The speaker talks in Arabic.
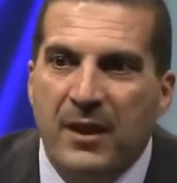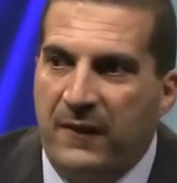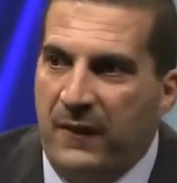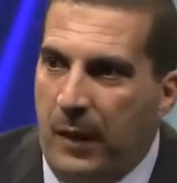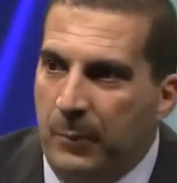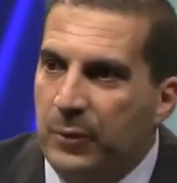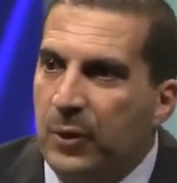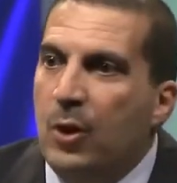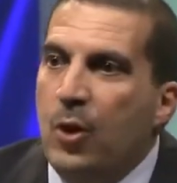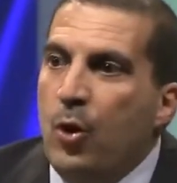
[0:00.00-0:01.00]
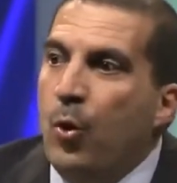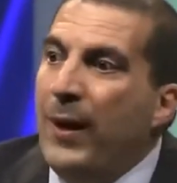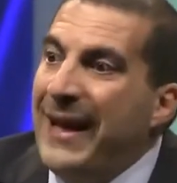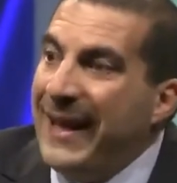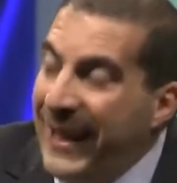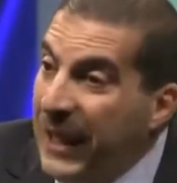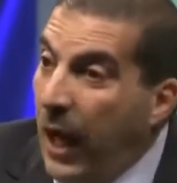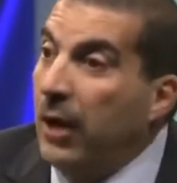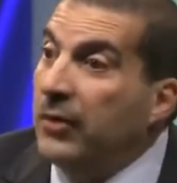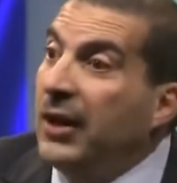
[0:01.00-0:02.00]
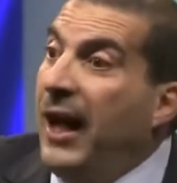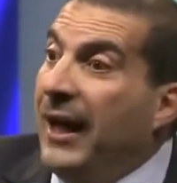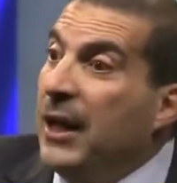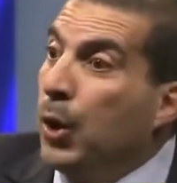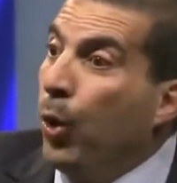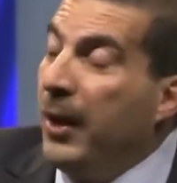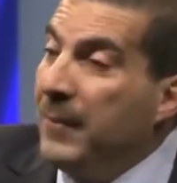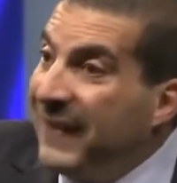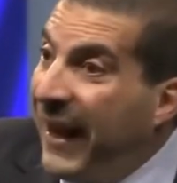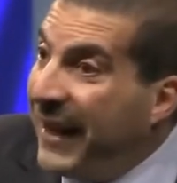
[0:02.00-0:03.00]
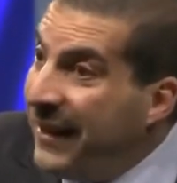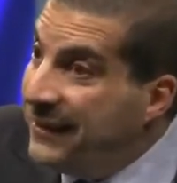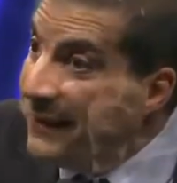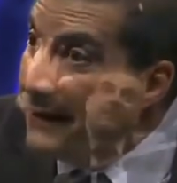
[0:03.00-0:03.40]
الصعب وانا جاي اقترح عليكم خمس حاجات